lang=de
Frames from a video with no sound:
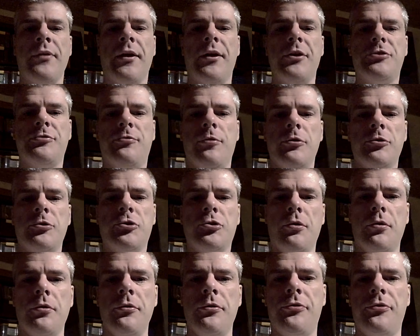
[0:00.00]
Ich
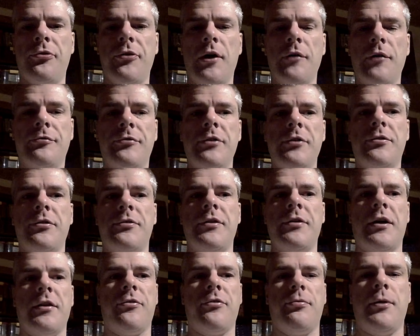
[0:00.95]
wünsche uns auf dieses
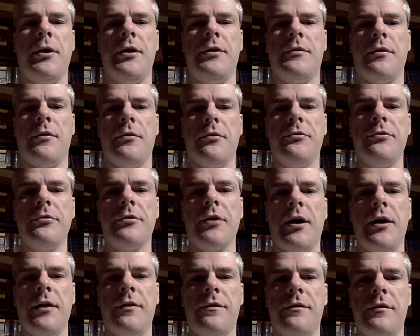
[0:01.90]
Jahr
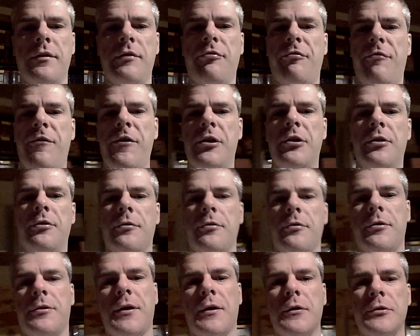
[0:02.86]
2013 viele
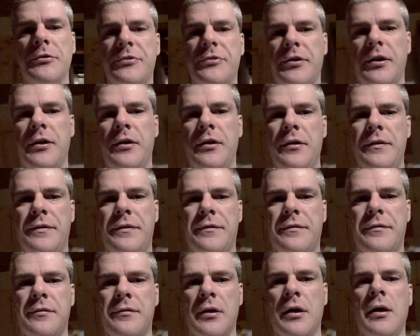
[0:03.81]
neue
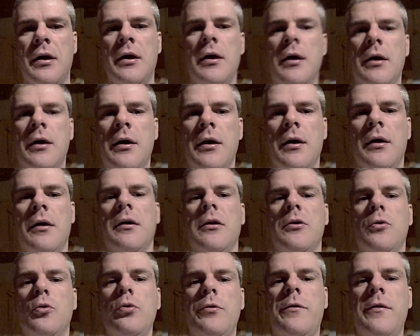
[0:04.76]
Karussells,
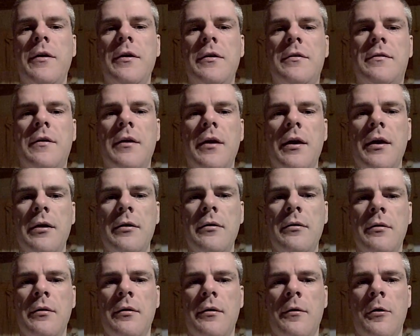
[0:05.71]
gute Ideen,
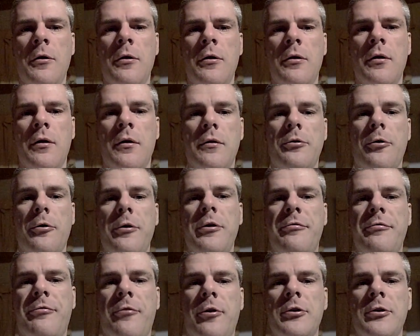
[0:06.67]

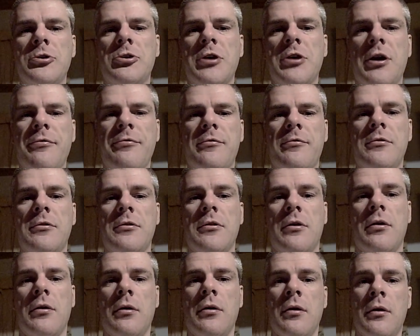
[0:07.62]
neue
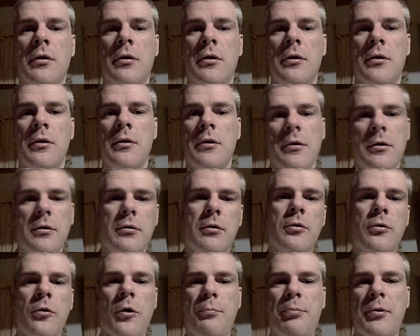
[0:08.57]
Freundschaften
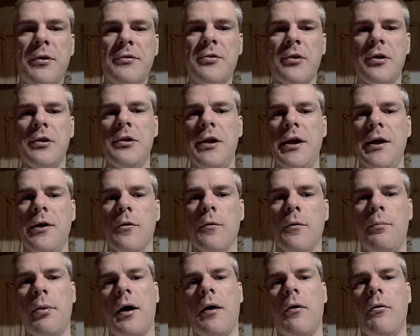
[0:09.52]
und noch besseren
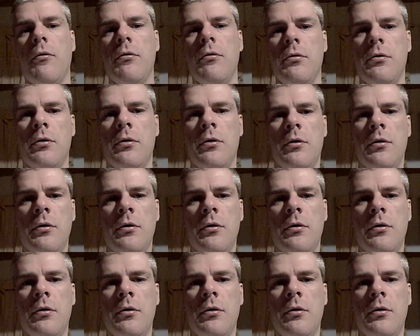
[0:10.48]
Lego-Bau.